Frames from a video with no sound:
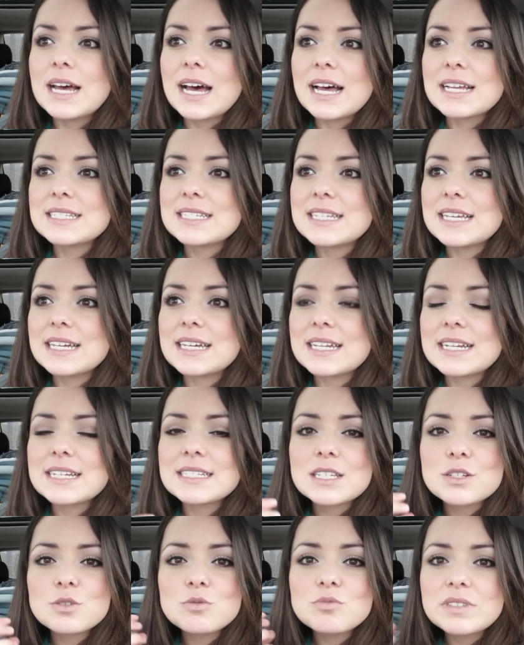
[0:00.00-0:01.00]
Assim, a
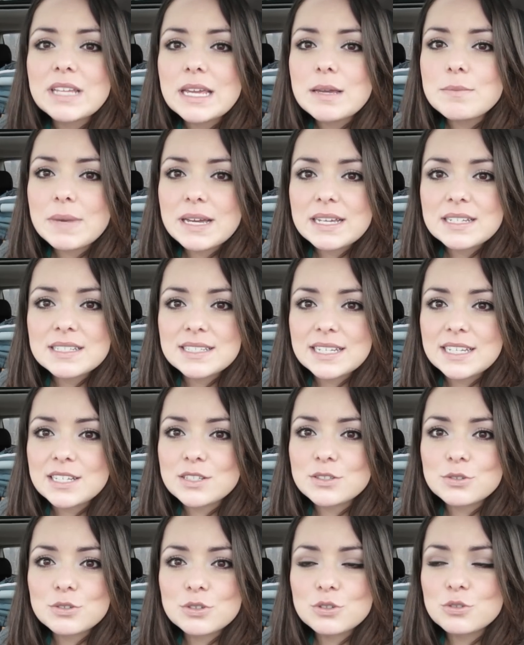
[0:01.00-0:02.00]
criança não tem mais
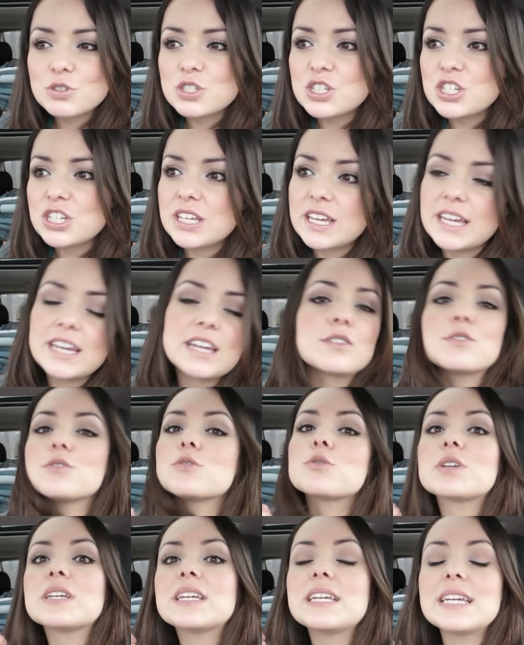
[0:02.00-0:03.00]
senso do dinheiro,
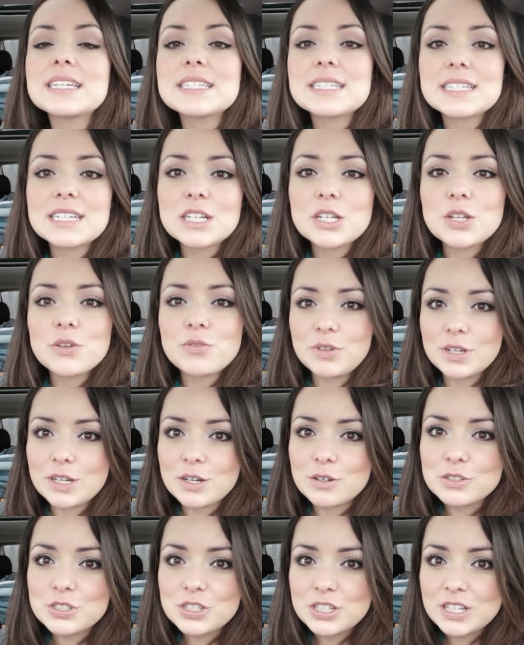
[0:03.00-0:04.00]
do que
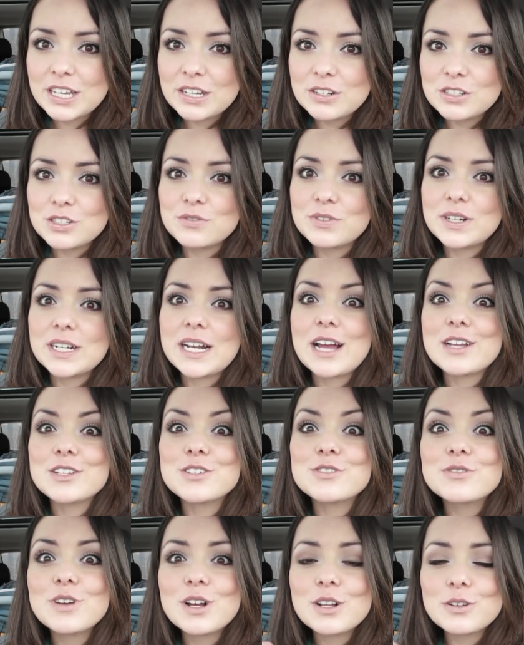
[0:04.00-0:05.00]
significa o dinheiro de
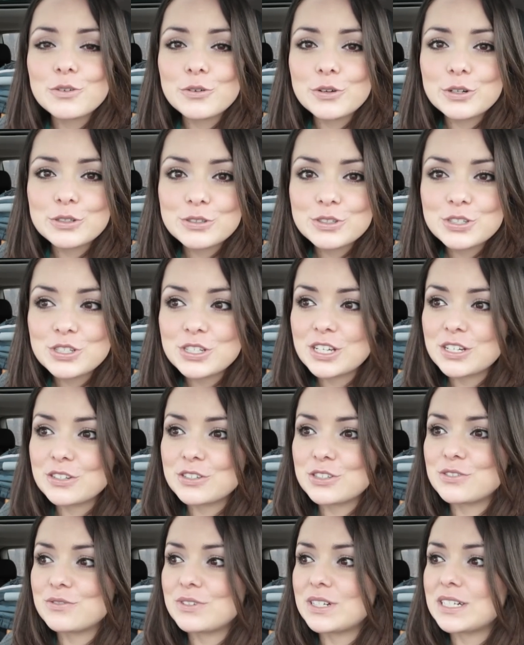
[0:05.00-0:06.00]
verdade, o valor do
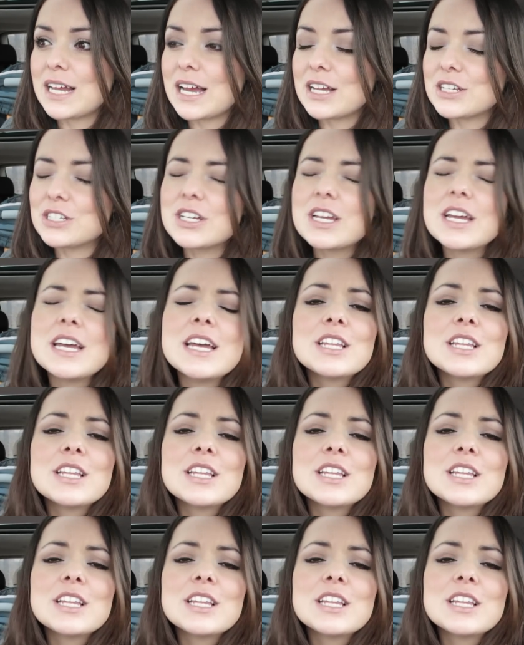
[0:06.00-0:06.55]
dinheiro de verdade.